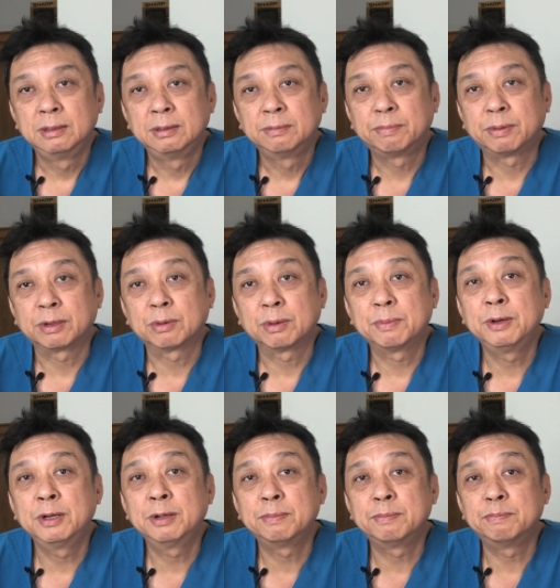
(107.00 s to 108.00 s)
ปัสสาวะเป็น
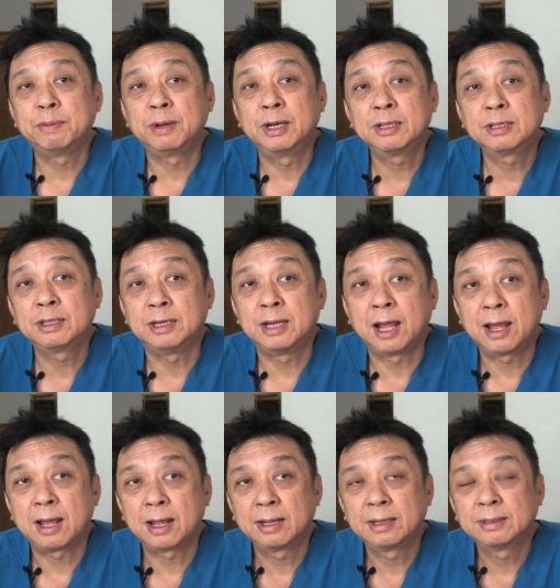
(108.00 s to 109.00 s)
เลือดเป็นเลือดสีแดง
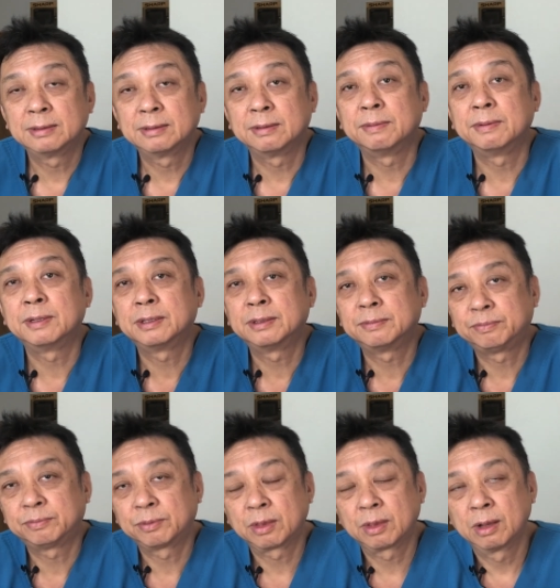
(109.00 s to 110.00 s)
นะครับ
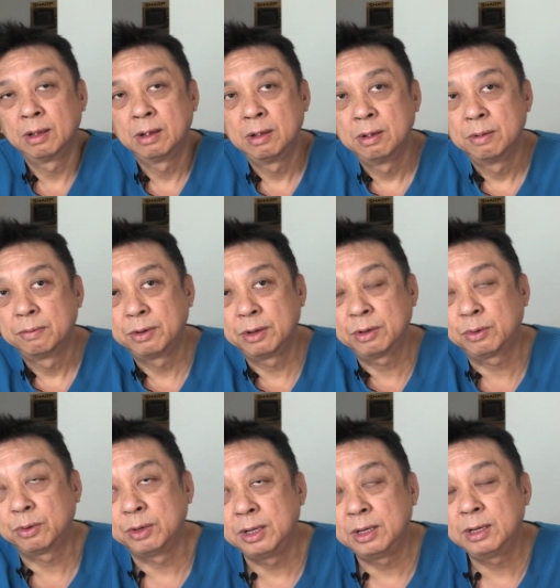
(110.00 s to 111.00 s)
เพราะฉะนั้นค
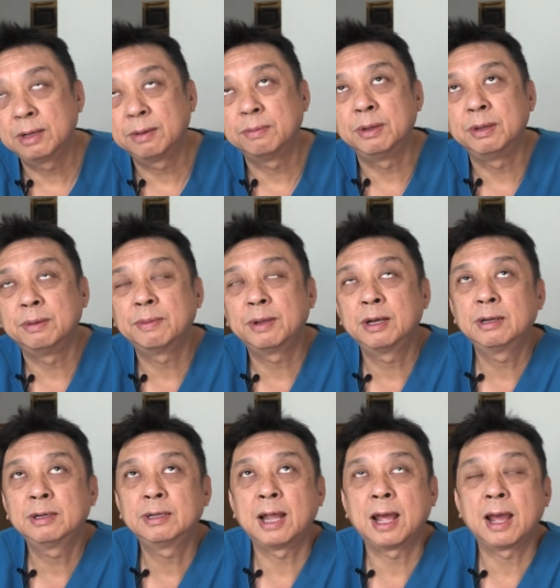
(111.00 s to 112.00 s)
นนี้เนี่ยมีเม็ดเลือ
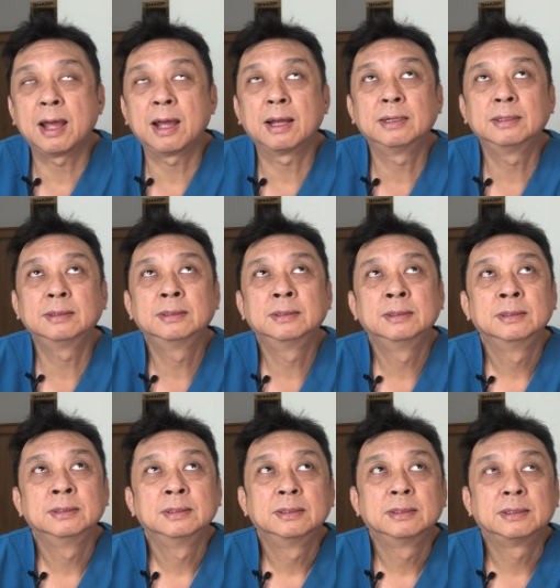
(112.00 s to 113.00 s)
ดแดง
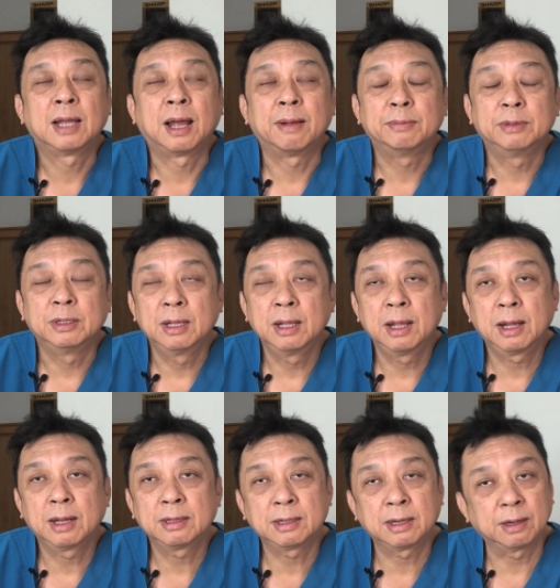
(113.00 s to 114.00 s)
3-5
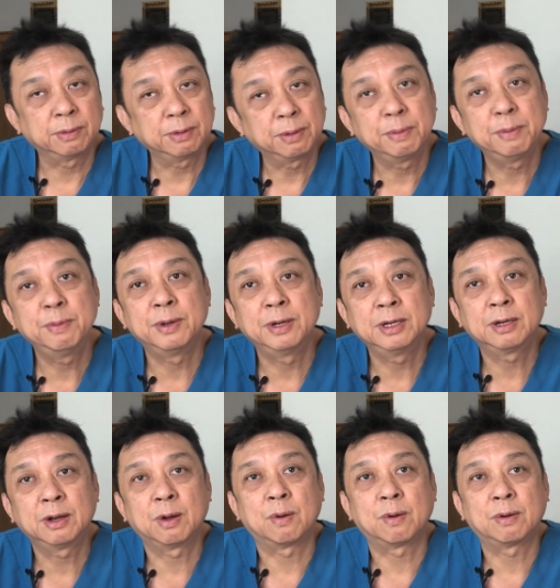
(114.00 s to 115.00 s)
ก็แสดงว่ายังไม่มีเลือด
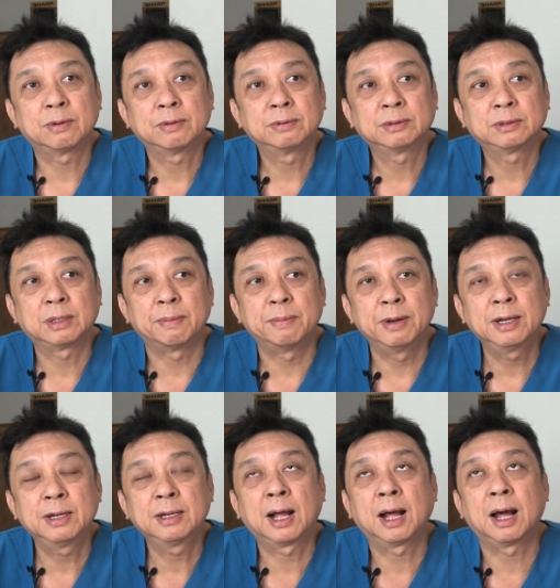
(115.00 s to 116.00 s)
ออก แต่เม็ดเลื
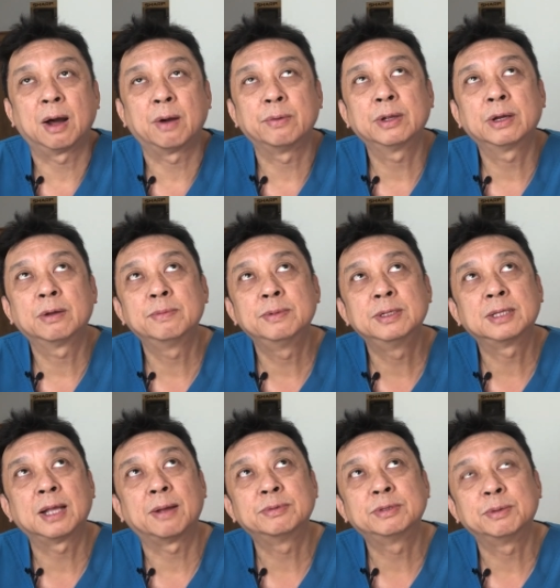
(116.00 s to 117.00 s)
อดขาวเนี่ยเขามี
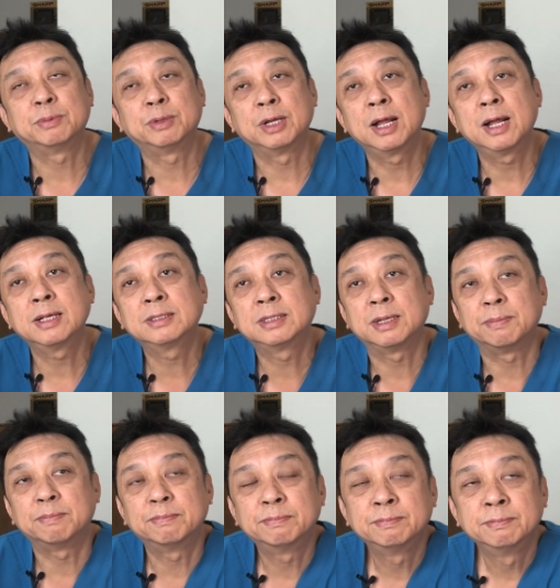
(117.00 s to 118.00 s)
30-50
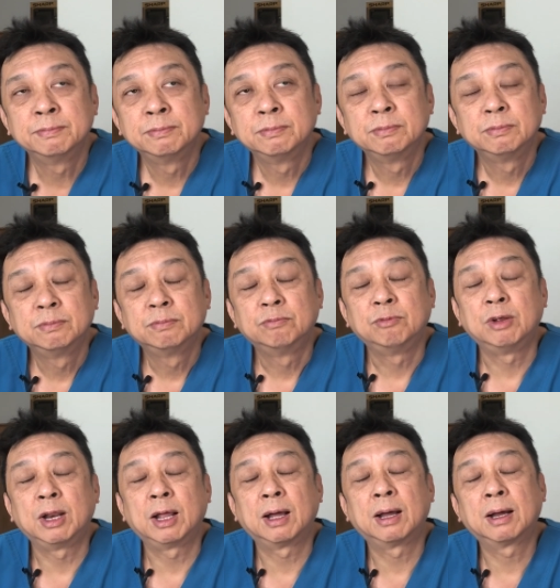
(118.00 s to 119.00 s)
เว
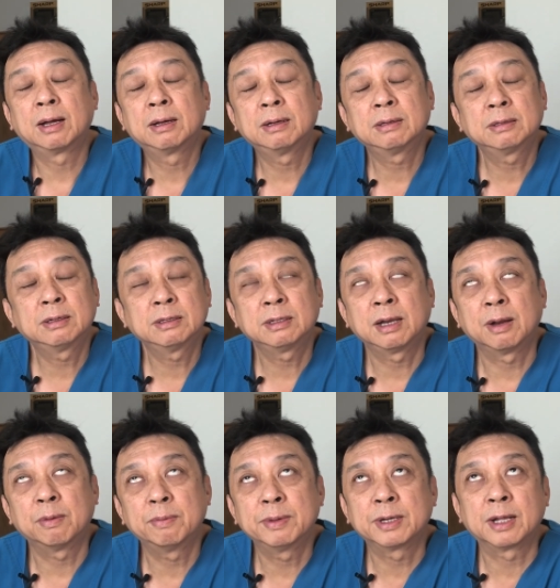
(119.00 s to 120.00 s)
ลาก็แสดง
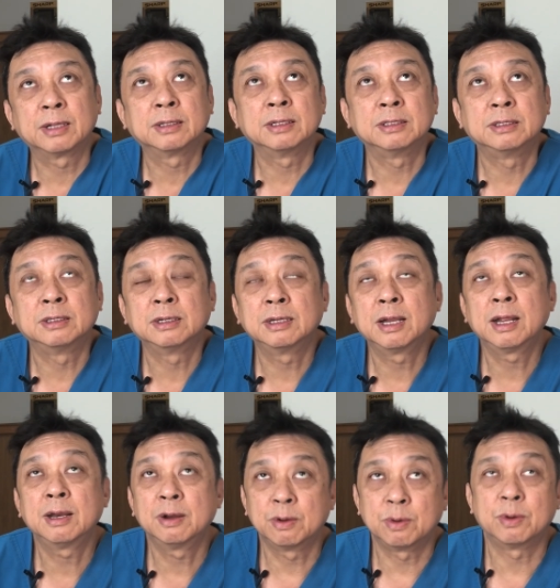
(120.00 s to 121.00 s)
ว่าเป็นการติดเชื้อแน่
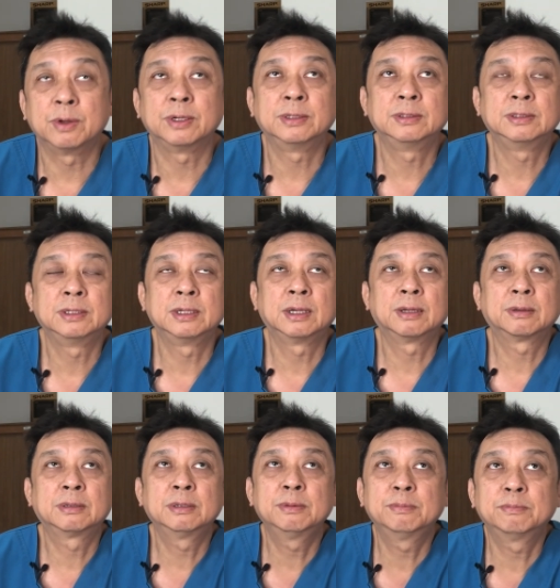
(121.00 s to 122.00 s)
นอนนะฮะ
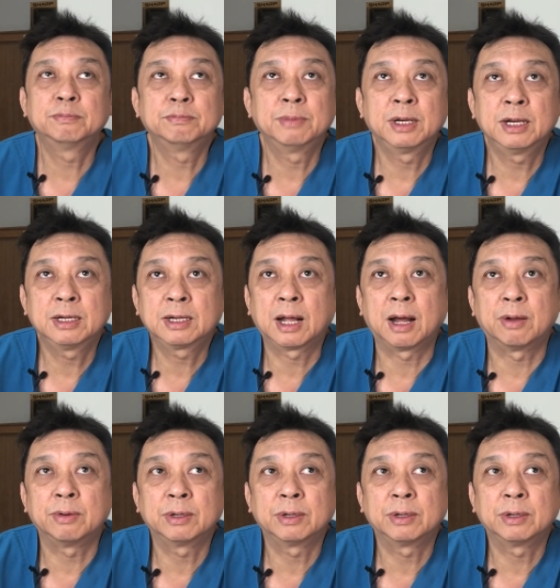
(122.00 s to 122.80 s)
ขึ่งไม่ได้ข่าวนี่